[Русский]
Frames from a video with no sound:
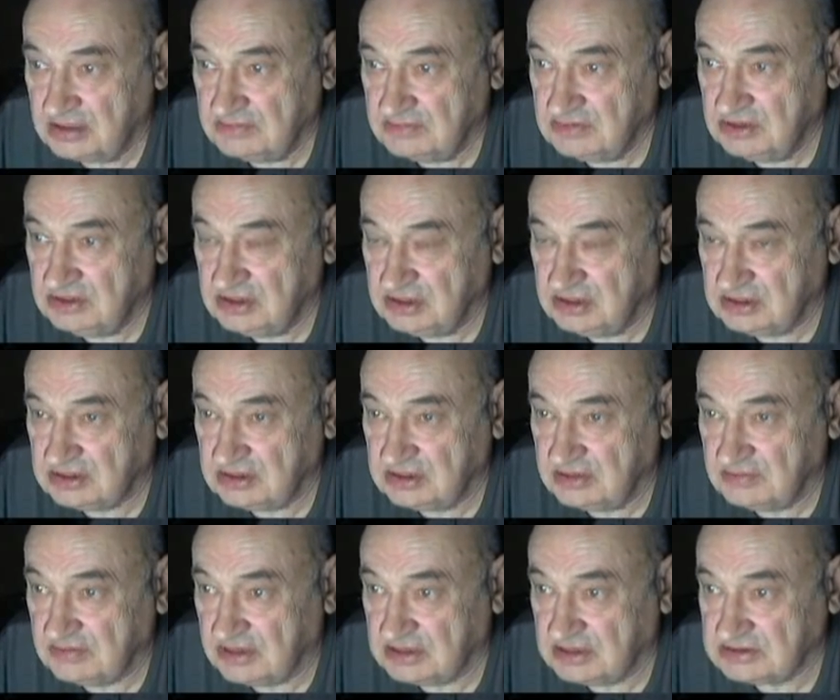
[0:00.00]
Никитина
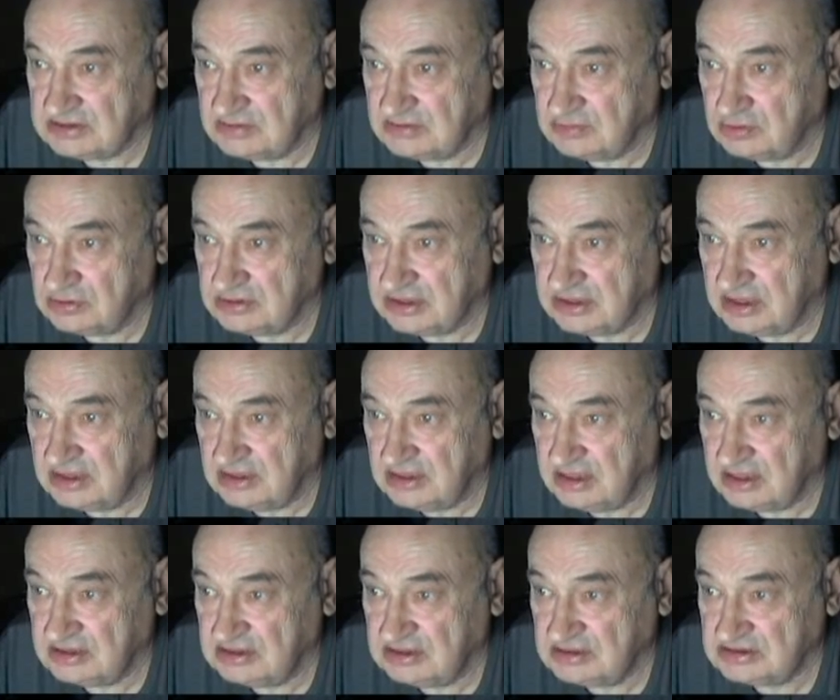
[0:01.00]
и в Красном Хуторе не,
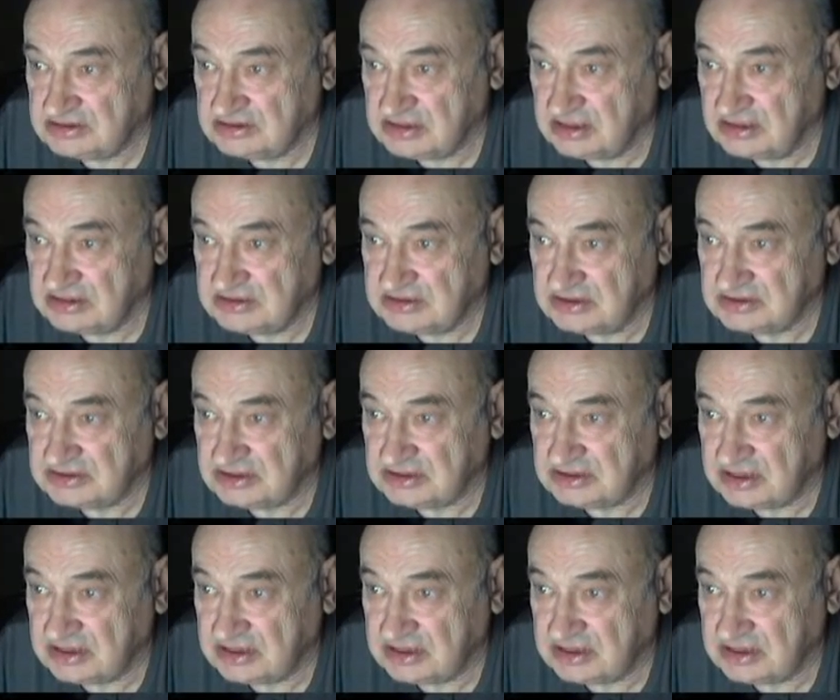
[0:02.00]
не согласился